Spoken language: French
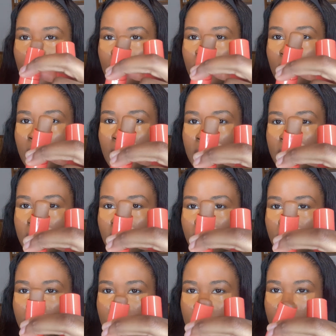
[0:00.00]
Voilà, qui va
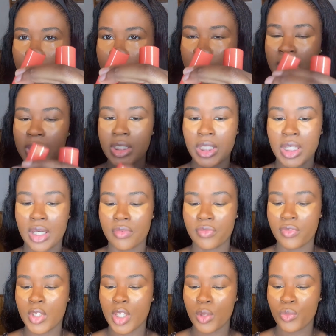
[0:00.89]
venir m'aider à
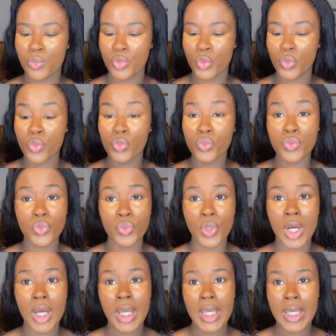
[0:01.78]
faire mon contour
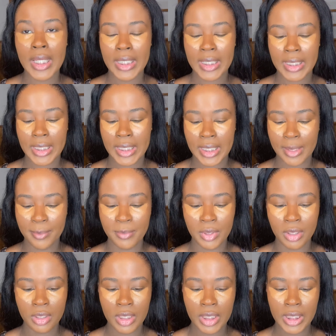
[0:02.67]
crème.